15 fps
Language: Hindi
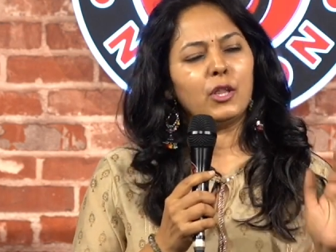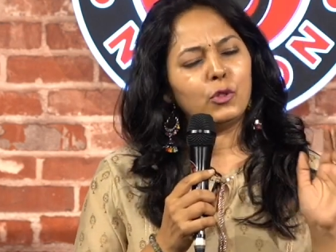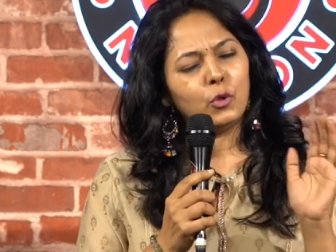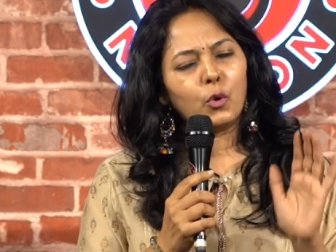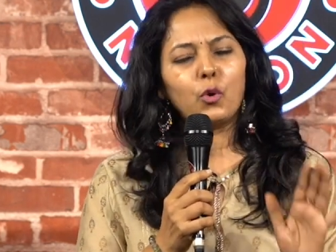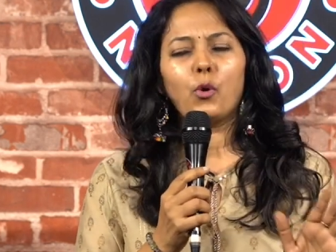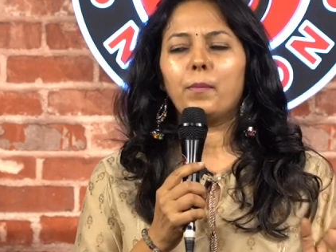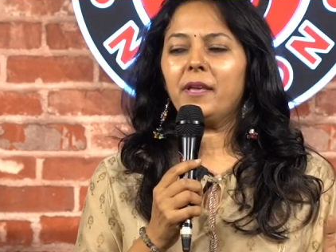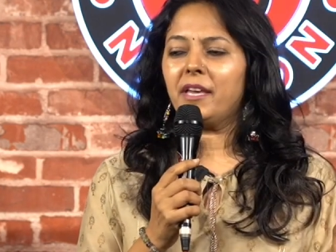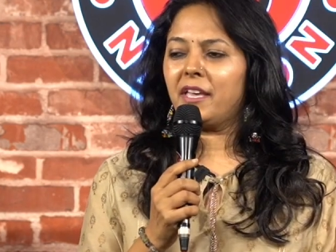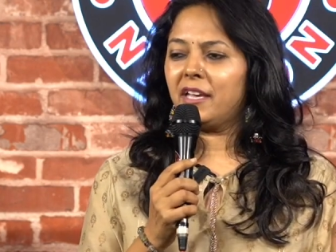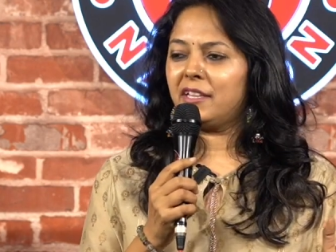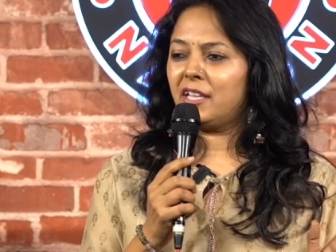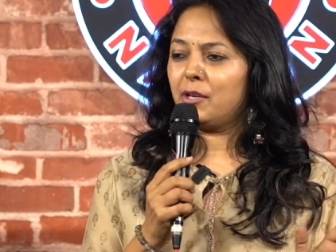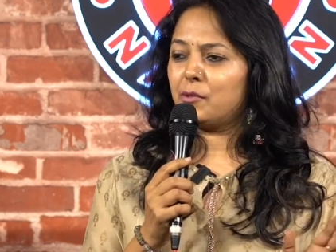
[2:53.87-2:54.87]
दोनों
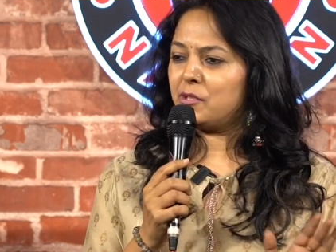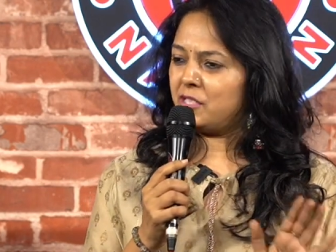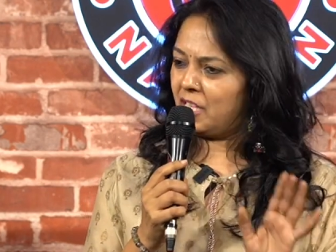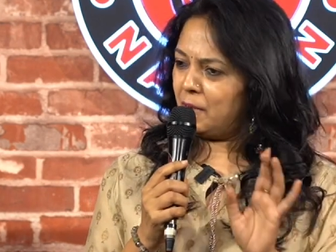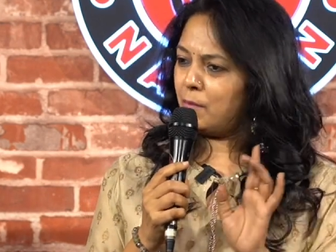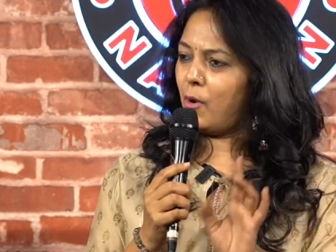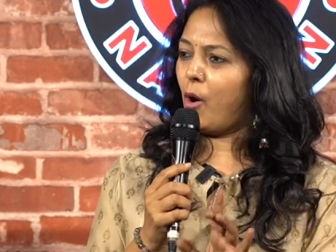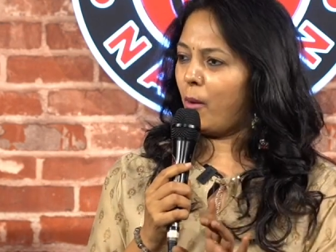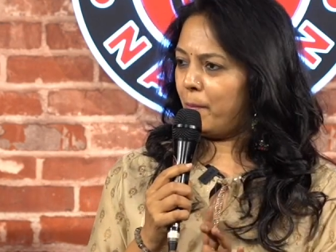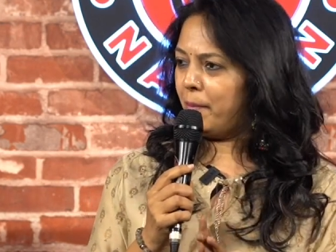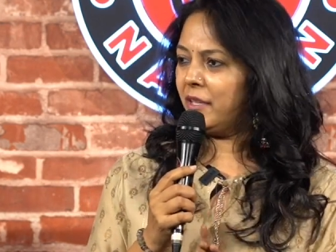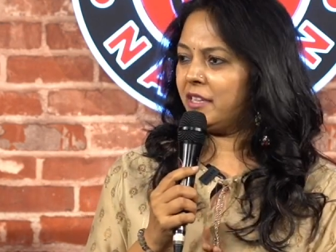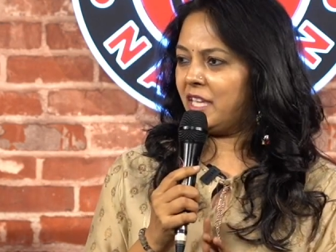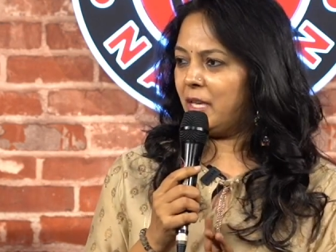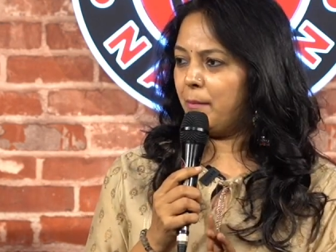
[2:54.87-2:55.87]
भीगे थे उस दिन
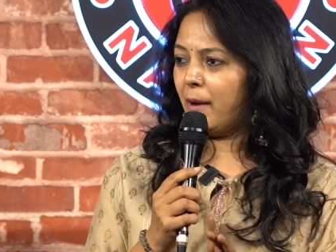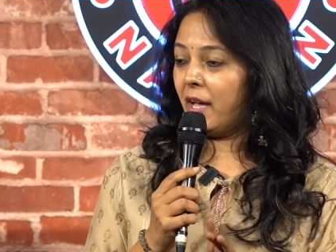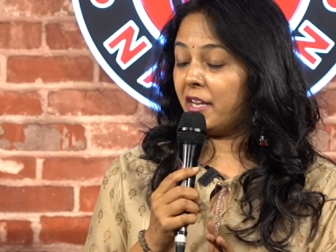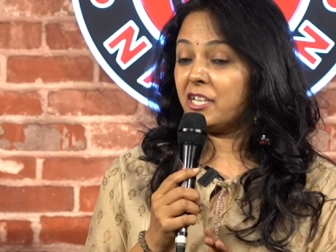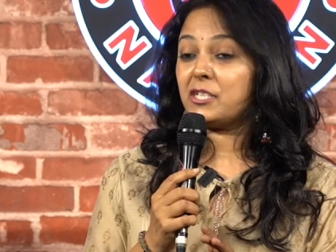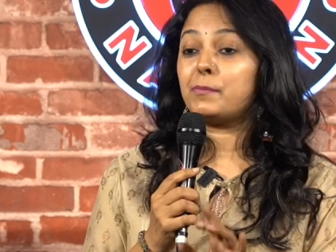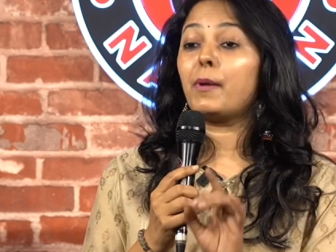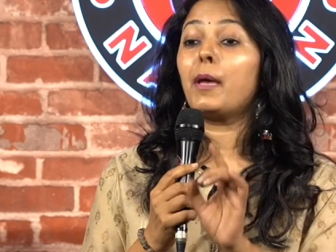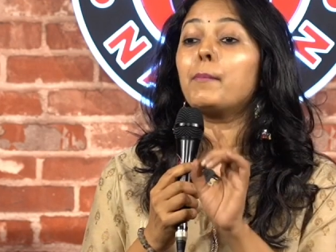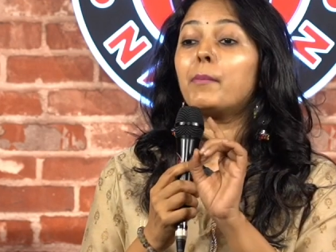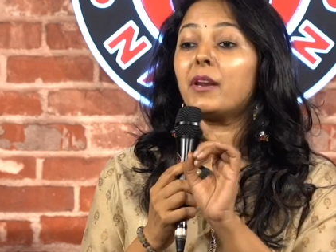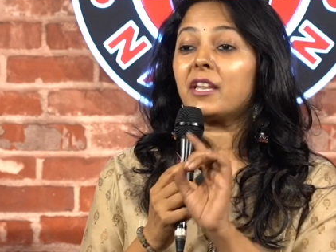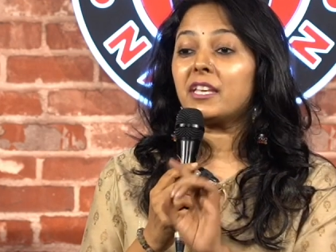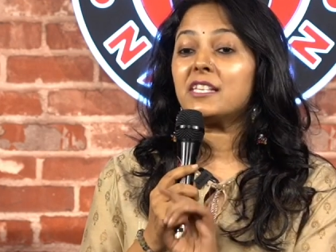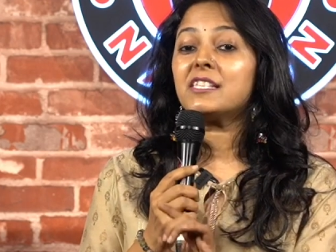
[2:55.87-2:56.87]
मोहब्बत की बारिश में
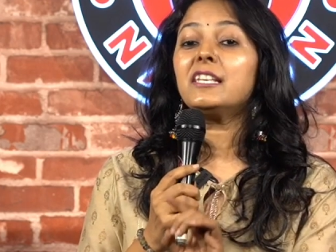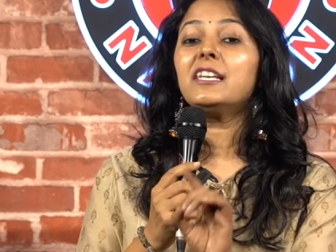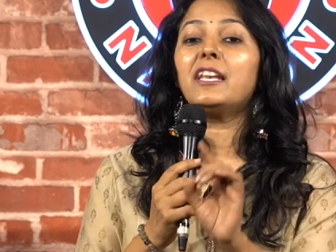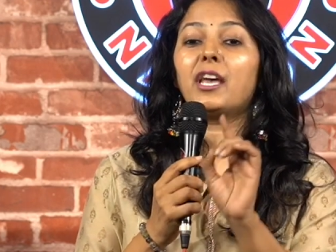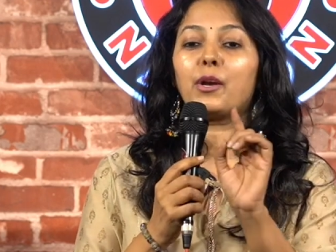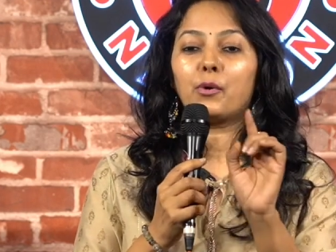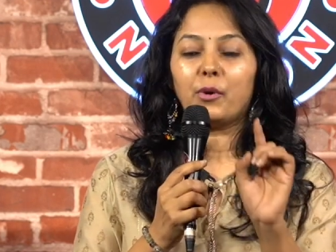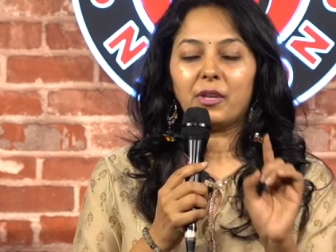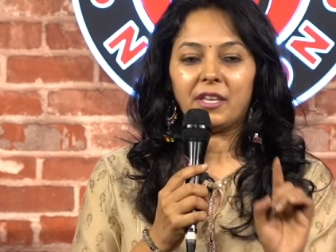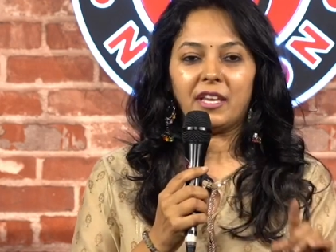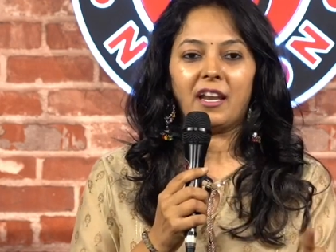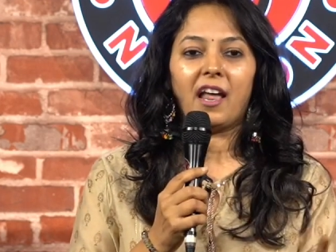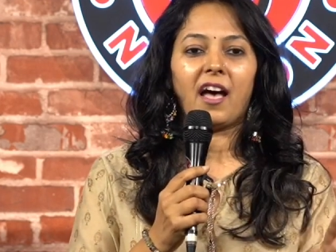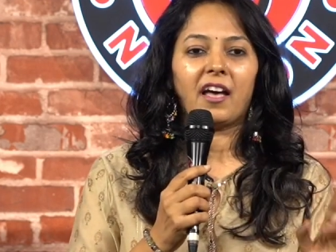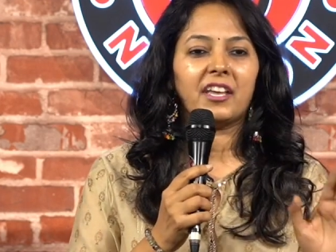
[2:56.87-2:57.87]
पर किसी ने कोई
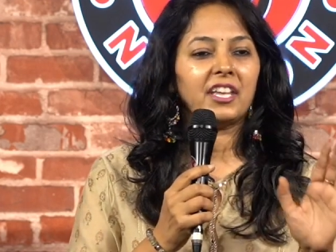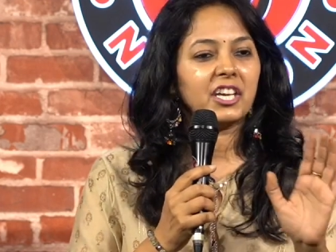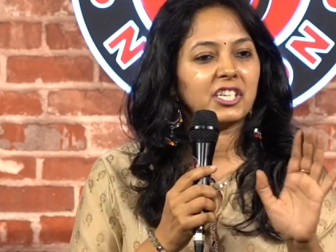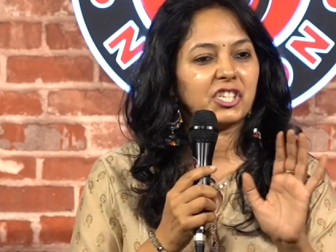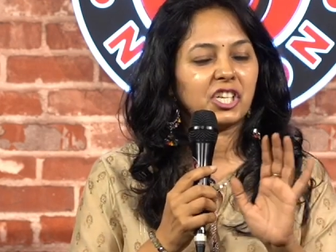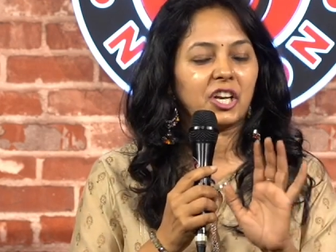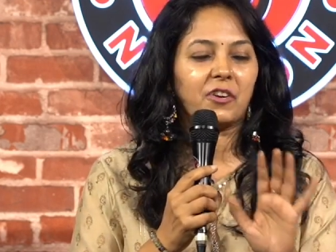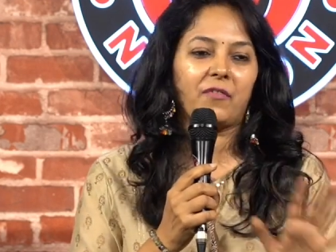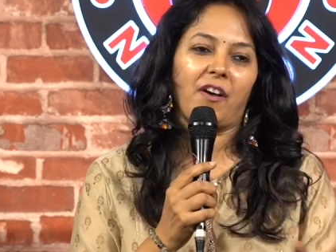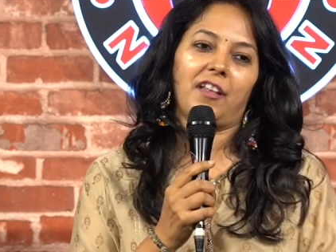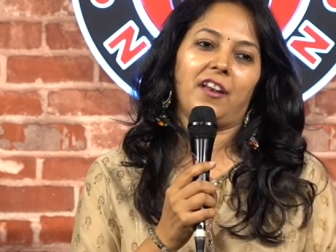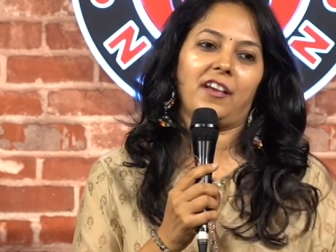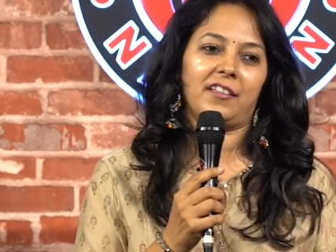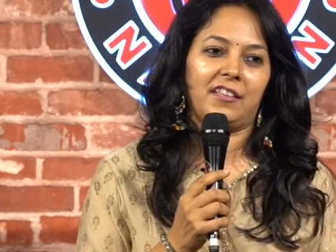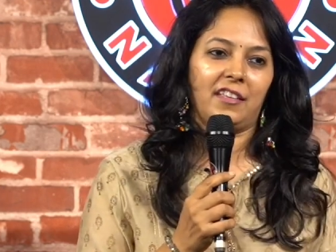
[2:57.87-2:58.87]
गिला या शिकवा
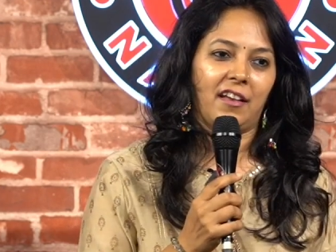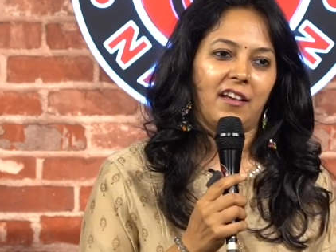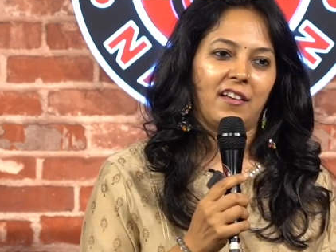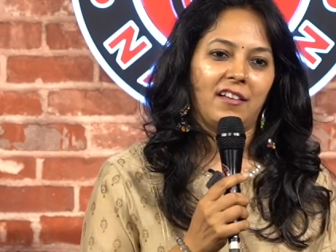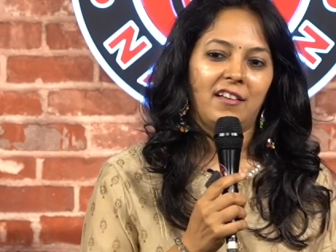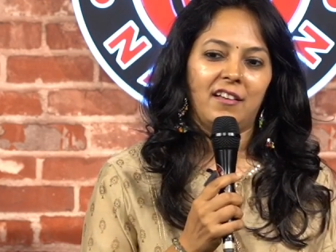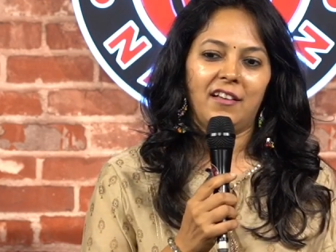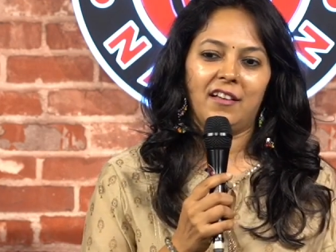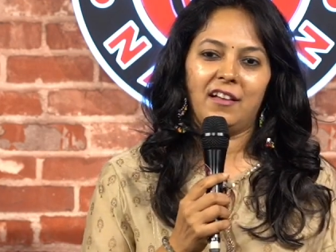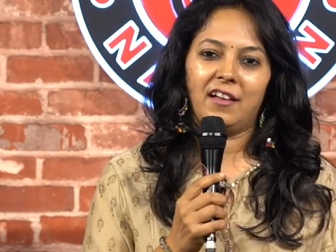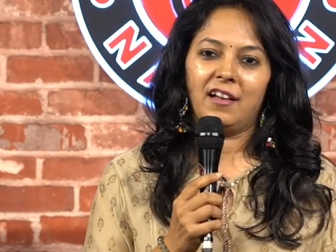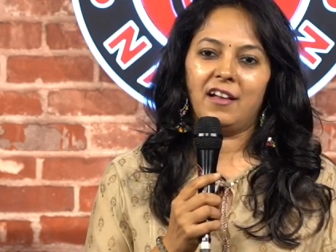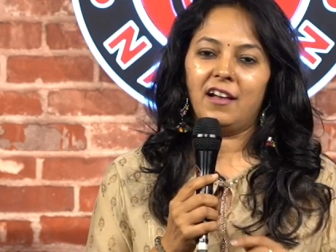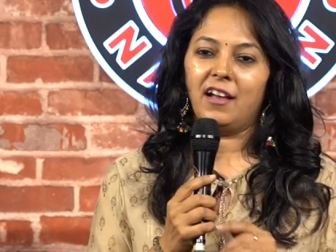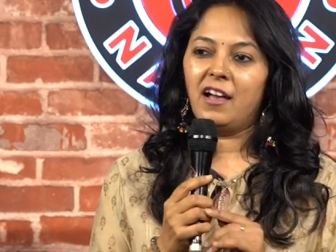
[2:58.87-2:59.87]
ना किया
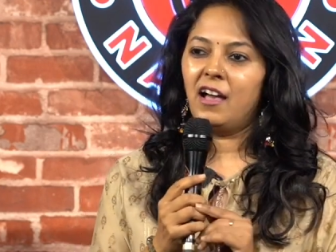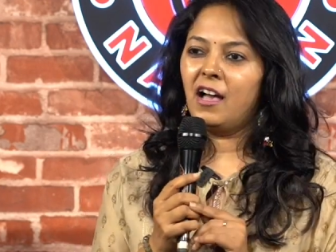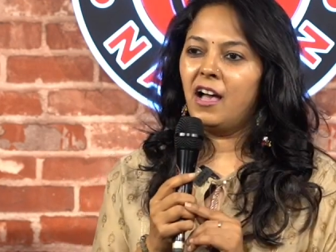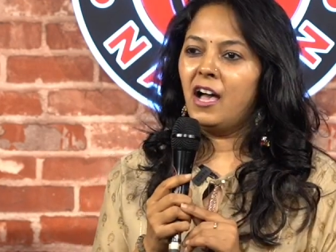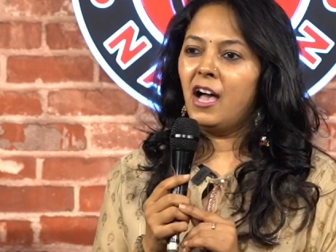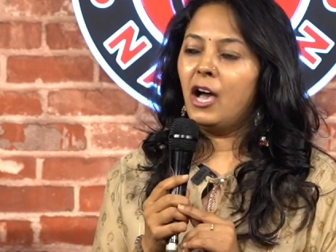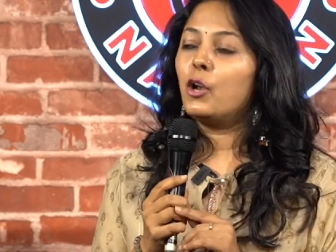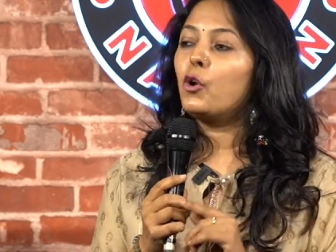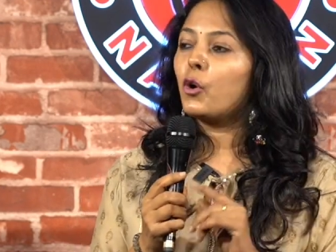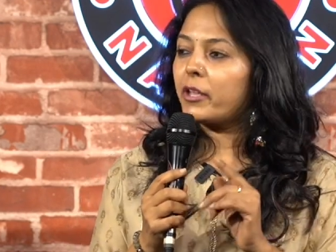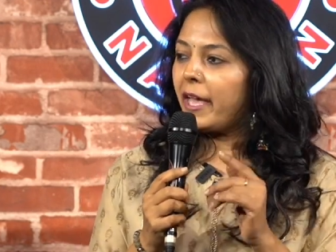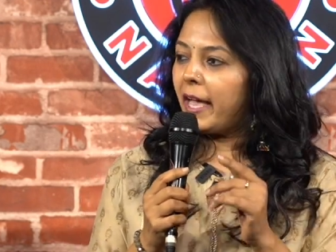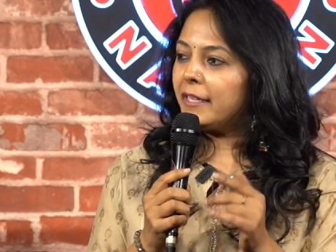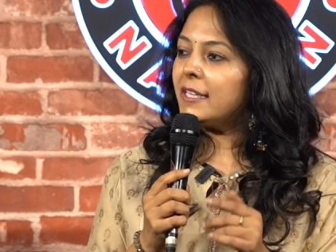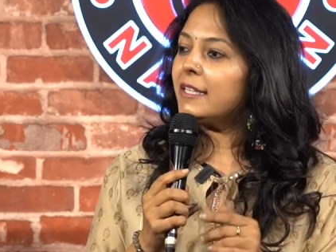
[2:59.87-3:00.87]
लोग
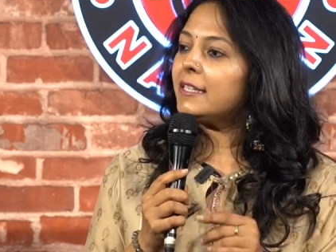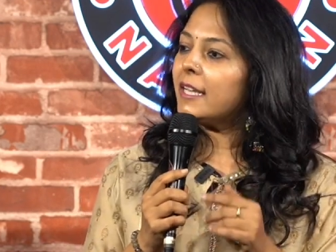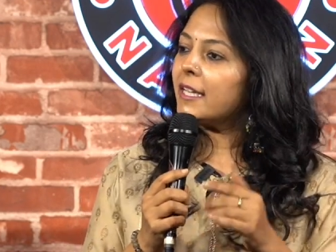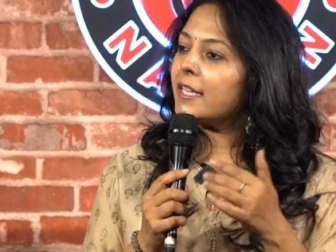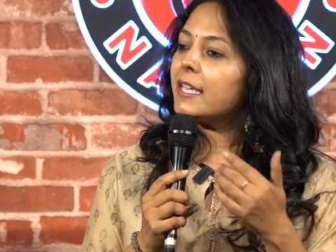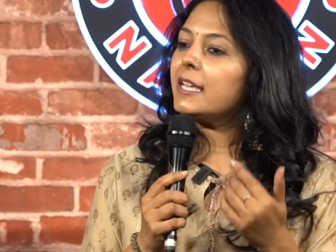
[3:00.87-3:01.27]
कहते थे कि